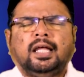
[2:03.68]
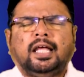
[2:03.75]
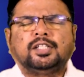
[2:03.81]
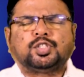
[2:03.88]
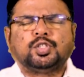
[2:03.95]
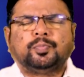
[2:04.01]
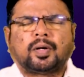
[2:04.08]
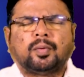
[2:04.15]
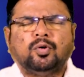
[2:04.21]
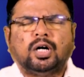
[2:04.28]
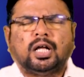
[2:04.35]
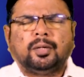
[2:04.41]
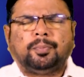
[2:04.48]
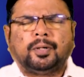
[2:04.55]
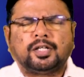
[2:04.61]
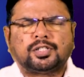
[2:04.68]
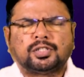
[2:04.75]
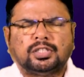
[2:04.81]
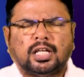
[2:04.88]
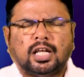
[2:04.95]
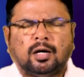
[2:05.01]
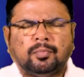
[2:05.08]
యేసు ప్రభు వారి
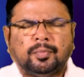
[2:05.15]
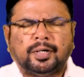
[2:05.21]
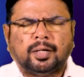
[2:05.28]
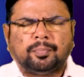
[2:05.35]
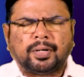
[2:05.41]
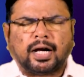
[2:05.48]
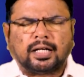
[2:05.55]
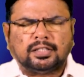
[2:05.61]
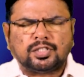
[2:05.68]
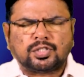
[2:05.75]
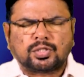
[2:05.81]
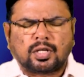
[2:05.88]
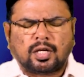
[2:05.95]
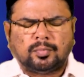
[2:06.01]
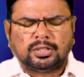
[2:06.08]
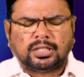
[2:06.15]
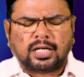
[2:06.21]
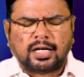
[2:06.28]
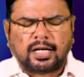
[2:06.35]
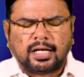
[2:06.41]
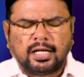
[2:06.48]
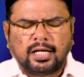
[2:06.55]
పరిశుద్ధ నామమున ప్రార్థిస్తున్నాము
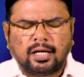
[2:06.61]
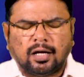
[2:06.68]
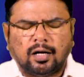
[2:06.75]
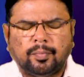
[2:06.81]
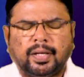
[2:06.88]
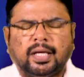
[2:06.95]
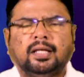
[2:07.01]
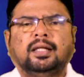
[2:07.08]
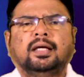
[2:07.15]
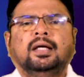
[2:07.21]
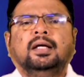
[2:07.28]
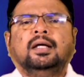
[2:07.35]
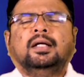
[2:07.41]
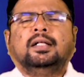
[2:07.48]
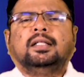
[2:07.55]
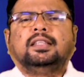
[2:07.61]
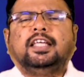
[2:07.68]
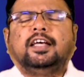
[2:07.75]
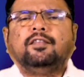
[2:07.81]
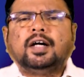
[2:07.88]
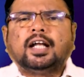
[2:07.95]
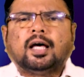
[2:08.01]
తండ్రి ఆమెన్
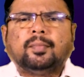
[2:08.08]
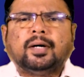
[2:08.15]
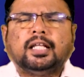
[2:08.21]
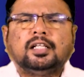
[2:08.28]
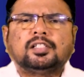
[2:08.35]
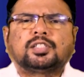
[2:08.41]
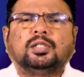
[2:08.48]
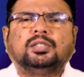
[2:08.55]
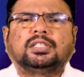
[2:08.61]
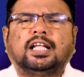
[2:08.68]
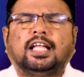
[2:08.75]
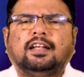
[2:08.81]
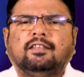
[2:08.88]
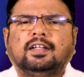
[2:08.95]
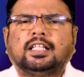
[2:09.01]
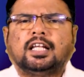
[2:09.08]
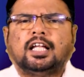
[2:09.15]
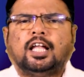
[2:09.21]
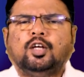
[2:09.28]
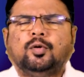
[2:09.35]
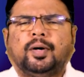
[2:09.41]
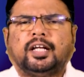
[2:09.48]
దేవుడి నామానికి స్తోత్రాలు
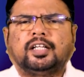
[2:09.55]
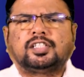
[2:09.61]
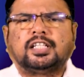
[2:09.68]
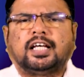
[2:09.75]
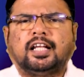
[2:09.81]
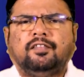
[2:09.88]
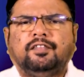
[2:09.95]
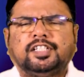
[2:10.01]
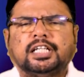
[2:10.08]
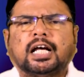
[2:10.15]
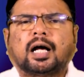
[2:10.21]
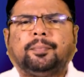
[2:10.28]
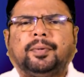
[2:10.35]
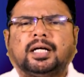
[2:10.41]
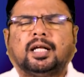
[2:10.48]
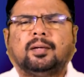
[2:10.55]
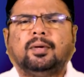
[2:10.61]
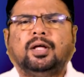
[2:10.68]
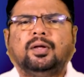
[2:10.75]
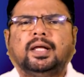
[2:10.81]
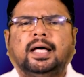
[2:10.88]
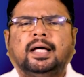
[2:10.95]
వందనాలు మరొకసారి
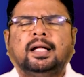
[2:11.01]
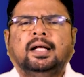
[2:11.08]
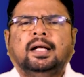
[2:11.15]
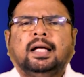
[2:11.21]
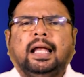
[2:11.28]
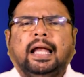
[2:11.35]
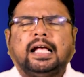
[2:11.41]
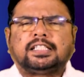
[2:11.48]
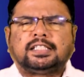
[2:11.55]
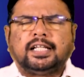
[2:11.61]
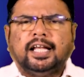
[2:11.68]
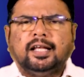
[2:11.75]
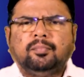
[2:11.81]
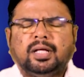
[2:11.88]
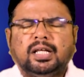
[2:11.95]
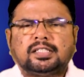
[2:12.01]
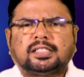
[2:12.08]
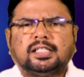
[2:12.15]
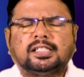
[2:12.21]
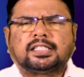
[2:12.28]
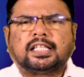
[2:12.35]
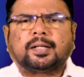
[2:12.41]
విశాఖపట్నంలో ఉన్న నాసరీన్
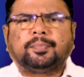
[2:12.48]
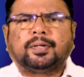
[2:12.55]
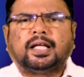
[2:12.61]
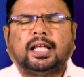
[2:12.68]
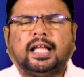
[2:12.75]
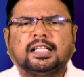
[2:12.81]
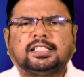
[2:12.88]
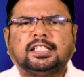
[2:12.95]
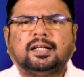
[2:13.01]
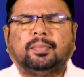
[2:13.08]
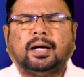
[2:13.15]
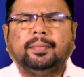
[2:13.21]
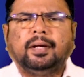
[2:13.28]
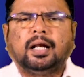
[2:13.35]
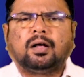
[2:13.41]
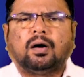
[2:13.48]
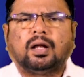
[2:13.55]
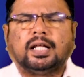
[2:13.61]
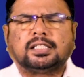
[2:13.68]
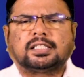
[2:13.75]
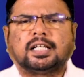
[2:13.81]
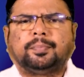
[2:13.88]
మినిస్ట్రీస్ తరపున నాసరీన్ బైబిల్
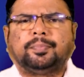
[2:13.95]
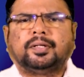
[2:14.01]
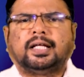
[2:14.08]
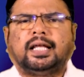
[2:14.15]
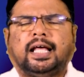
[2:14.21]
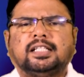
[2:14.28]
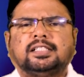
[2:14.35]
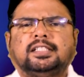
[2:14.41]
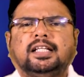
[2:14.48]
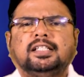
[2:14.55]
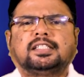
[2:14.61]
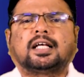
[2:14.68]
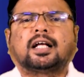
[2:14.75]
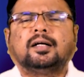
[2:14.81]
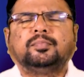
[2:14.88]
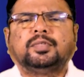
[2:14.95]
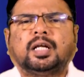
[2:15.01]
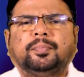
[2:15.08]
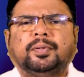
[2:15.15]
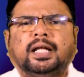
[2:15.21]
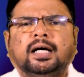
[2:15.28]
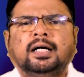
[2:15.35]
కాలేజ్ తరపున నాసరీన్ సంఘం
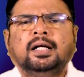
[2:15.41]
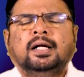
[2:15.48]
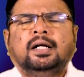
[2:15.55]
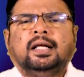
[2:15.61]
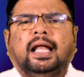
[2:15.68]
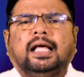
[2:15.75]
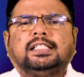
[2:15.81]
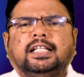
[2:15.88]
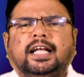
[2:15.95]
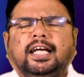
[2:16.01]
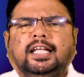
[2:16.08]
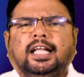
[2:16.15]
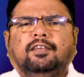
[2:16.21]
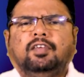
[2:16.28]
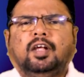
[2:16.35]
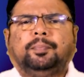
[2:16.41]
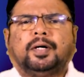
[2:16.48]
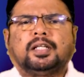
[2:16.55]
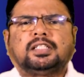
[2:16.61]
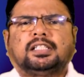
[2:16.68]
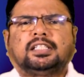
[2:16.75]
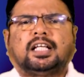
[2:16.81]
తరపున నేసరిన్ టీవీ
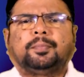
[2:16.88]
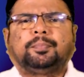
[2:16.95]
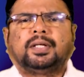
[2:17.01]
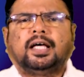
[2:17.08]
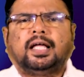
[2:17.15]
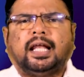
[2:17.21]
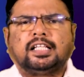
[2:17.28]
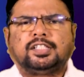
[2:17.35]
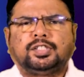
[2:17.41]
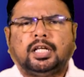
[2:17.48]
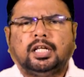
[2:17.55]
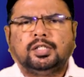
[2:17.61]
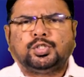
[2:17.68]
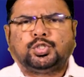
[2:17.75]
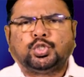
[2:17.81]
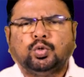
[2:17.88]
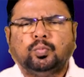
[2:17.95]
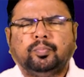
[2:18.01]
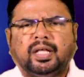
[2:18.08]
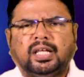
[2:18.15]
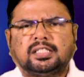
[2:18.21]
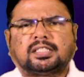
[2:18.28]
పరిచయ తరపున నేసరిన్ జూమ్
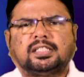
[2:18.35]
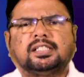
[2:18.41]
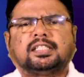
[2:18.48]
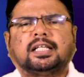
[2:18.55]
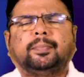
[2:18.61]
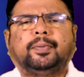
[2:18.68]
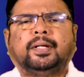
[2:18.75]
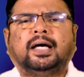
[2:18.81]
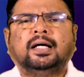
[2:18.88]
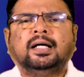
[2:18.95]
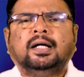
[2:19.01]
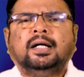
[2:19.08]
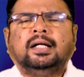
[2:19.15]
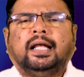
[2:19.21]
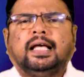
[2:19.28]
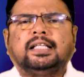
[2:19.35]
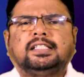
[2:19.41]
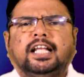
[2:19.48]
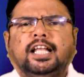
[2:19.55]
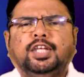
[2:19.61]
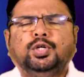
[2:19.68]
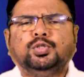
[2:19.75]
మినిస్ట్రీస్ తరపున
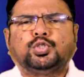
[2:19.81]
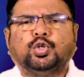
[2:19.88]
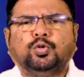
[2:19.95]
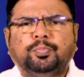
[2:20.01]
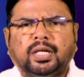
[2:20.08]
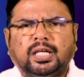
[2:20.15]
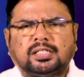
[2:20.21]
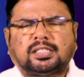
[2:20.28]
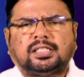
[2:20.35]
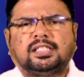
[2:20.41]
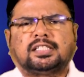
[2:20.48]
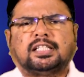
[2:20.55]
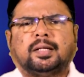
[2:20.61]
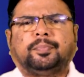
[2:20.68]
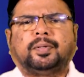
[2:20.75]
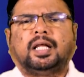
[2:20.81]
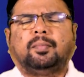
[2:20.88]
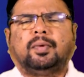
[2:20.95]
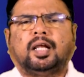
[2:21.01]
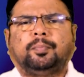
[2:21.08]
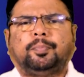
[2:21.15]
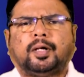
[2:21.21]
నేసరిన్ యూట్యూబ్ మినిస్ట్రీస్ తరపున
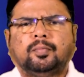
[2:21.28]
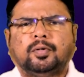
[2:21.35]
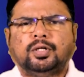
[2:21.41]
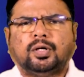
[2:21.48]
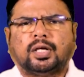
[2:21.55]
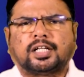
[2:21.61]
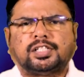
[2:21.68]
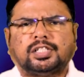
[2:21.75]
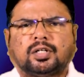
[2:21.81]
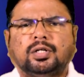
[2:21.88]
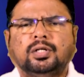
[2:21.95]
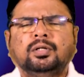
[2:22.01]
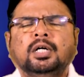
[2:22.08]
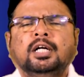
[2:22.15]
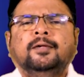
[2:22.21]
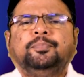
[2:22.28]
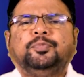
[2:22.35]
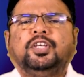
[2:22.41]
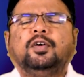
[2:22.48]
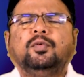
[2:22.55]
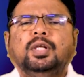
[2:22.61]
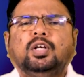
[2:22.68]
మన ప్రభును రక్షకుడు
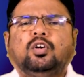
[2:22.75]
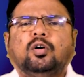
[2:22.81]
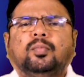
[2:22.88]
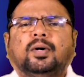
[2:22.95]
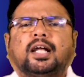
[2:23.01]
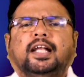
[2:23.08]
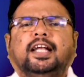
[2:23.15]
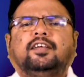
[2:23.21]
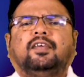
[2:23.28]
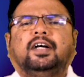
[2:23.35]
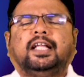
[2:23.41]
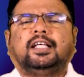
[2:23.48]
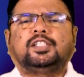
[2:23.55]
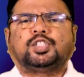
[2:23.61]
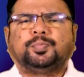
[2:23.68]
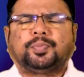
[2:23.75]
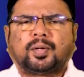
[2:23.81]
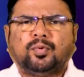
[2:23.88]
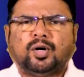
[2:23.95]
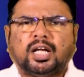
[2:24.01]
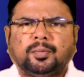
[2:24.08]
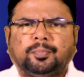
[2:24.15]
దేవుని కుమారుడైనటువంటి యేసు
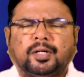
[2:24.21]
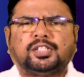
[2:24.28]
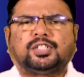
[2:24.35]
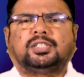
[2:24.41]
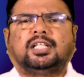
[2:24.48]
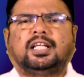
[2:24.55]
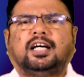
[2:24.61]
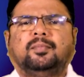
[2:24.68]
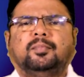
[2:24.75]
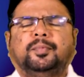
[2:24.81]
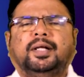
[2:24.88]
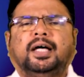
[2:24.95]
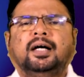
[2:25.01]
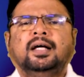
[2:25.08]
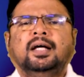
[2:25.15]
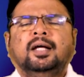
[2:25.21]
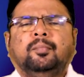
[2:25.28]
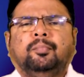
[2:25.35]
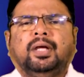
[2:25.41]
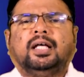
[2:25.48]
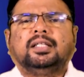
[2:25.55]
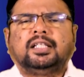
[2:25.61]
ప్రభు వారి పరిశుద్ధ నామమున
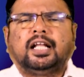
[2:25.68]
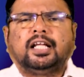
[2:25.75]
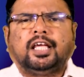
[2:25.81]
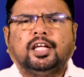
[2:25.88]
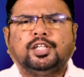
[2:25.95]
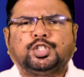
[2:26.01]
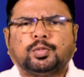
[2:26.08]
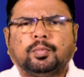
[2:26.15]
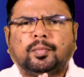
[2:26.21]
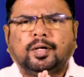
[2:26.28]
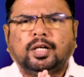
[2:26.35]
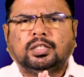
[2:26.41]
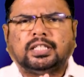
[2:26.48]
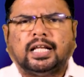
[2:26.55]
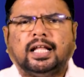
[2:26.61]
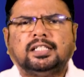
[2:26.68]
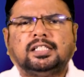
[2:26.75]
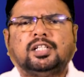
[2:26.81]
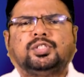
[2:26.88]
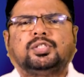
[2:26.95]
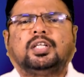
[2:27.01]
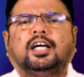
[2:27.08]
మీ అందరికీ శుభములు
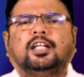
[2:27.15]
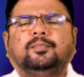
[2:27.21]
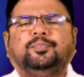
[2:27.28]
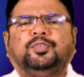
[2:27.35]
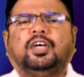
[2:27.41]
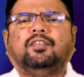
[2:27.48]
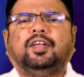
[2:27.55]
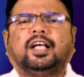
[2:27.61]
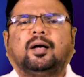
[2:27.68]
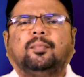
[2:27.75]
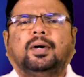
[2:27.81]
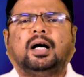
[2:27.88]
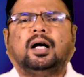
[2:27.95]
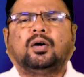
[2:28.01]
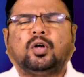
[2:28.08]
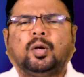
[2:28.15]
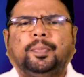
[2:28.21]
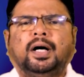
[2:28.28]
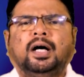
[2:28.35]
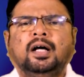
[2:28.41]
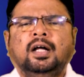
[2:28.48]
తెలియజేస్తున్నాను దేవుని యొక్క మహాకృప